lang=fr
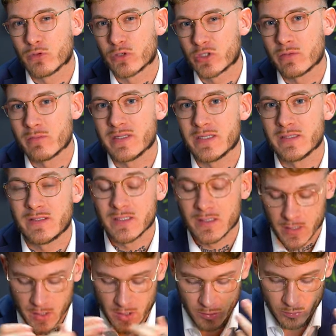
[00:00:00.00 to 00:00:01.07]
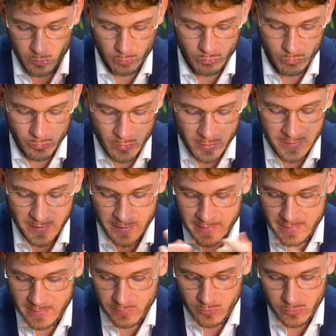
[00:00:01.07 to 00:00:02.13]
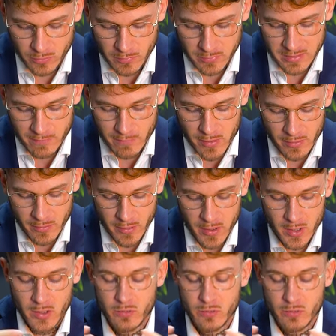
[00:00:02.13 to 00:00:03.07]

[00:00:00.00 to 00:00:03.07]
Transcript: au champ magnétique. Donc toujours intéressant justement d'avoir euh,